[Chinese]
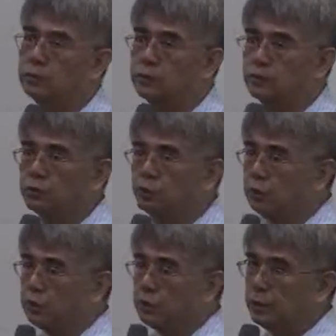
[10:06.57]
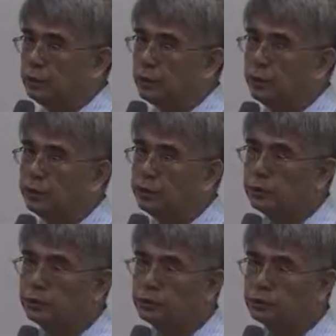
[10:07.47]
像这种类型的相关
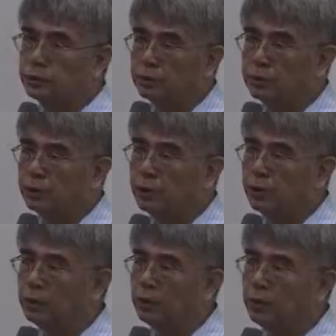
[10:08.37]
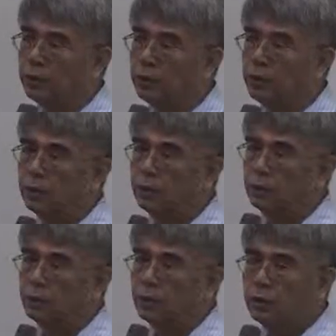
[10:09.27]
性都是什么样相关？
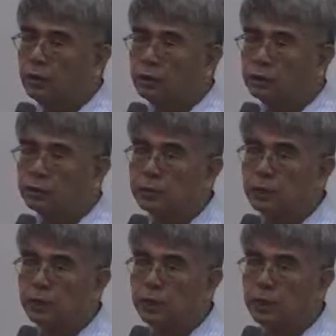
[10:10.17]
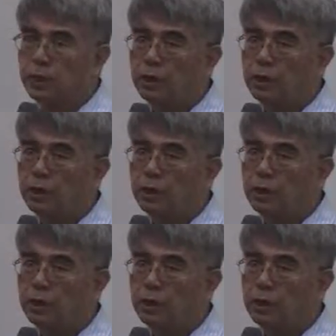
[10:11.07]
都什么相关？